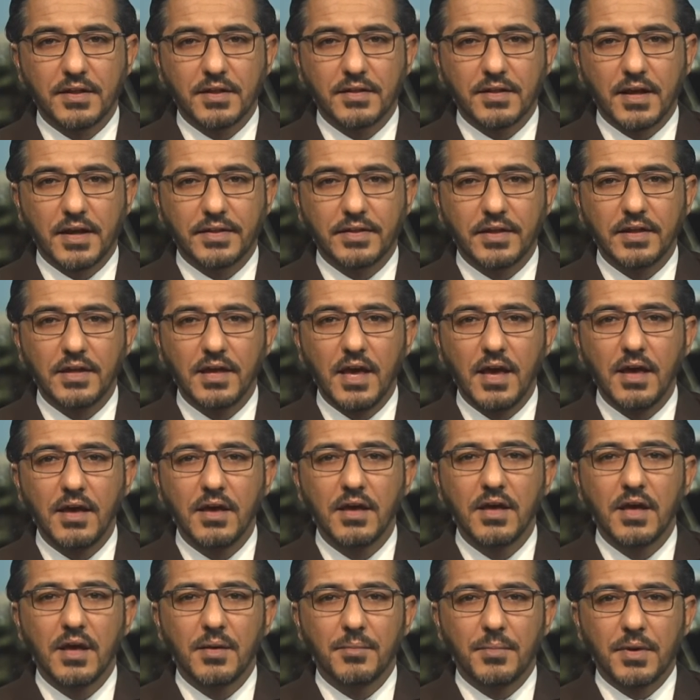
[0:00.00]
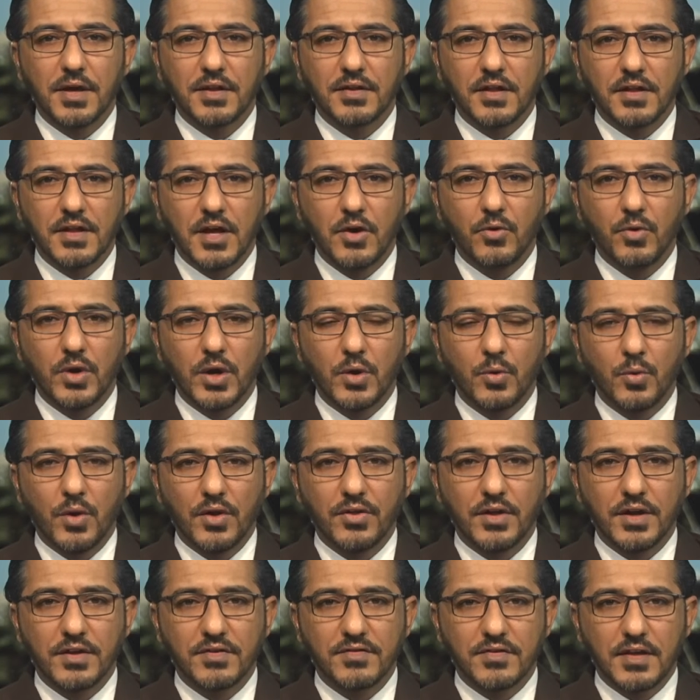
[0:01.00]
التحتية بتدهور
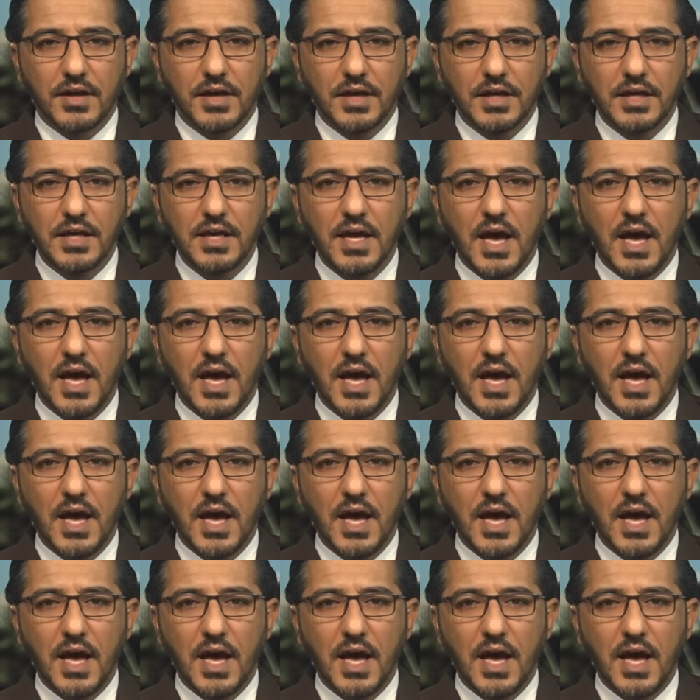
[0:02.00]
الوضع الصحي